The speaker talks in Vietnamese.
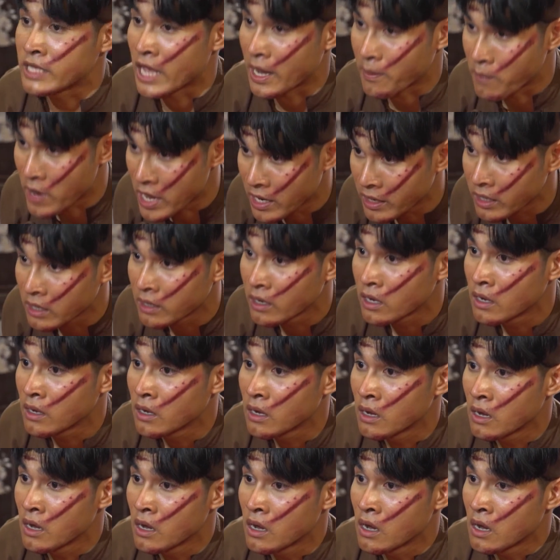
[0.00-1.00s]
Dạ biết
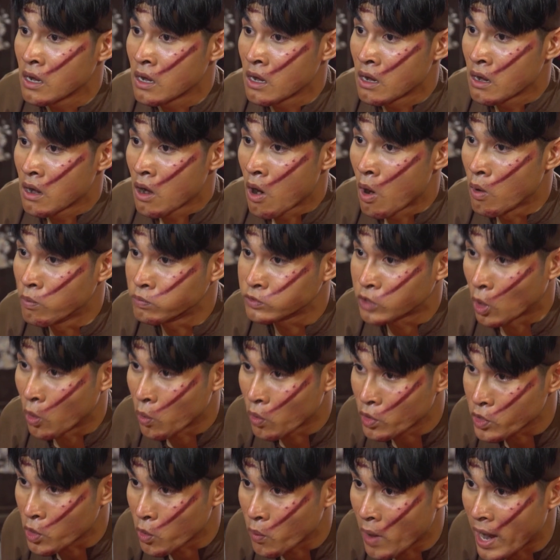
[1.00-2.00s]
Hung thủ
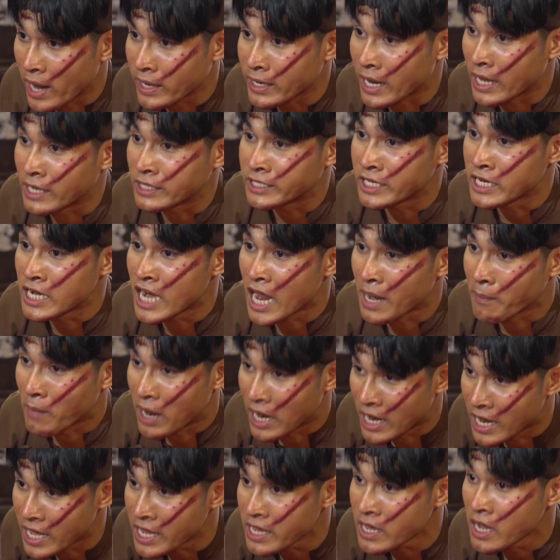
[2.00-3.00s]
của vụ án này chính là bà
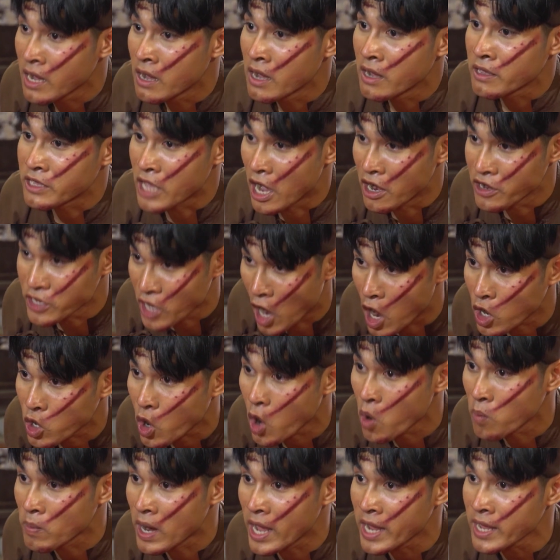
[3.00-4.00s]
Lý Vợ nhỏ
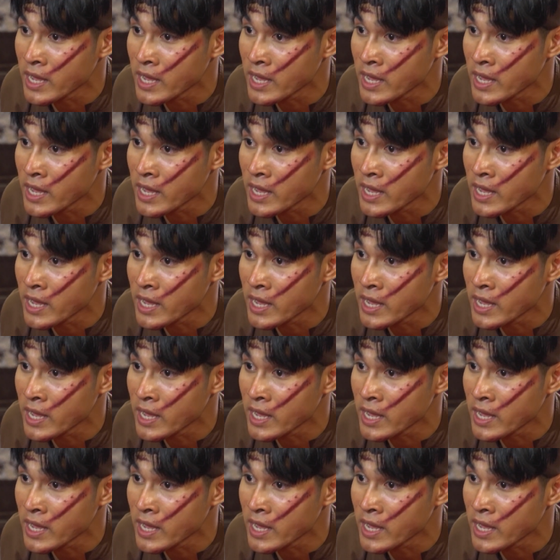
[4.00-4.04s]
của ông